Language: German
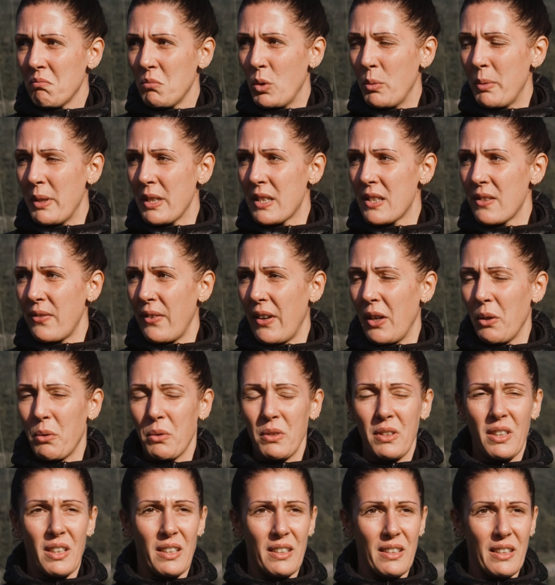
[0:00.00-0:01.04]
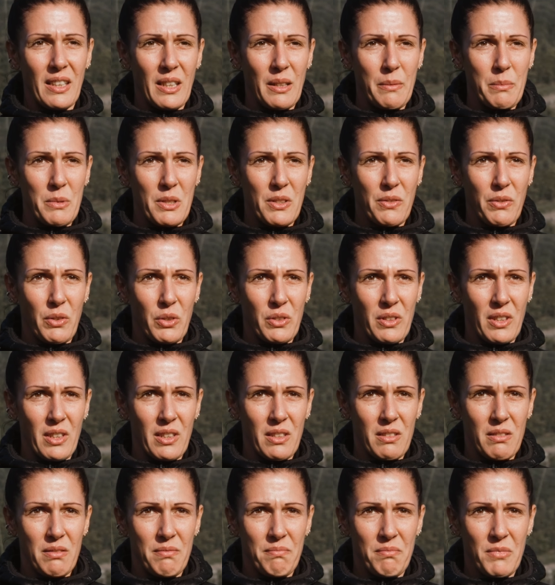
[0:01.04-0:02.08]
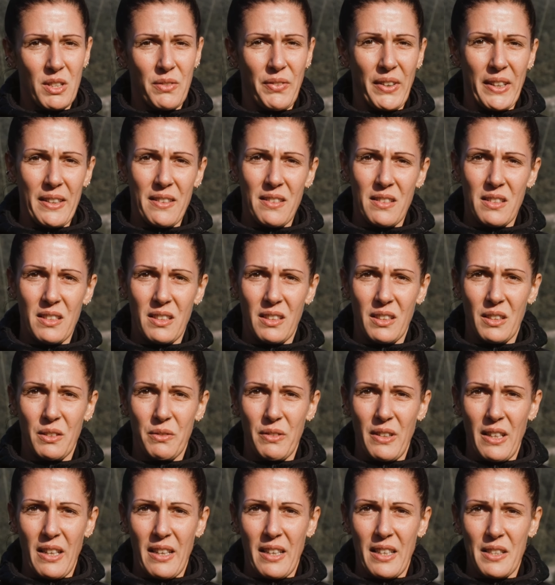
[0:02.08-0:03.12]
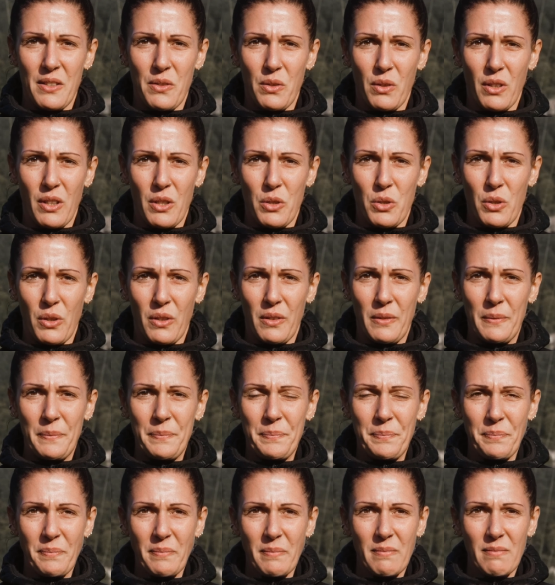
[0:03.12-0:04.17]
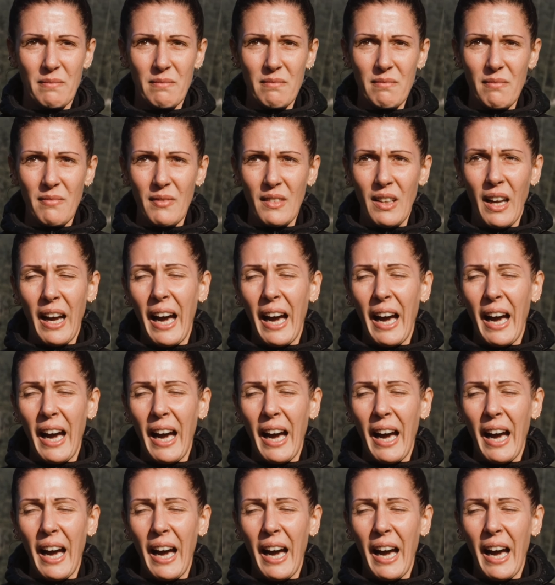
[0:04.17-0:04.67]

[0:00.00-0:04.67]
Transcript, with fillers: über 200 haben, 220 vielleicht sogar schon. Mhm.